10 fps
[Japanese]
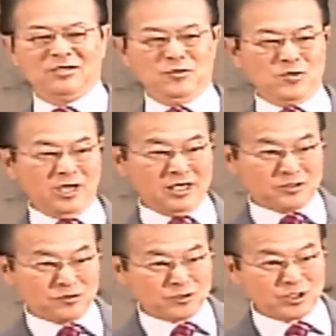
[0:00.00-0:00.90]
教会
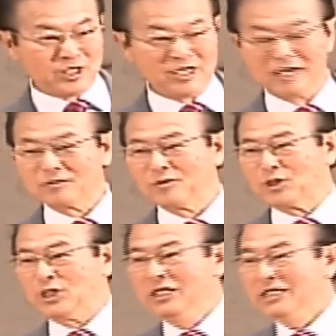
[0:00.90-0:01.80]
がその地域にあると
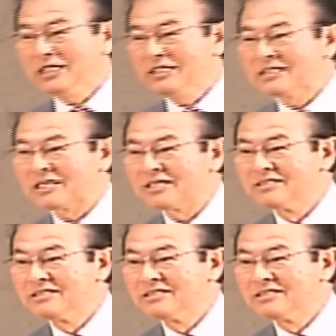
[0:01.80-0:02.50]
は知らなかった